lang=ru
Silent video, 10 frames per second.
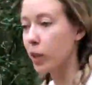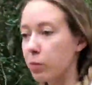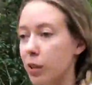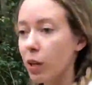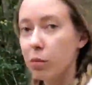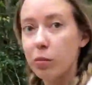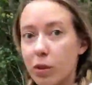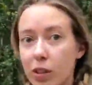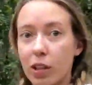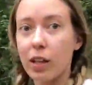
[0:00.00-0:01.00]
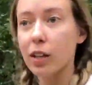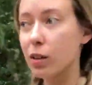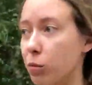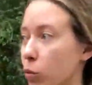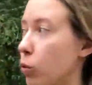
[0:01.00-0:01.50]
и камнями, и благодаря
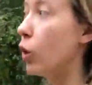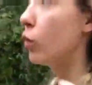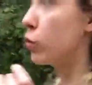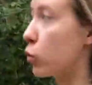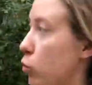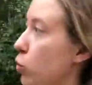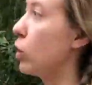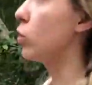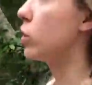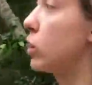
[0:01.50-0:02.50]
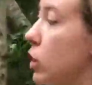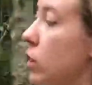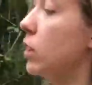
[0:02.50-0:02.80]
этому все, что удалось сейчас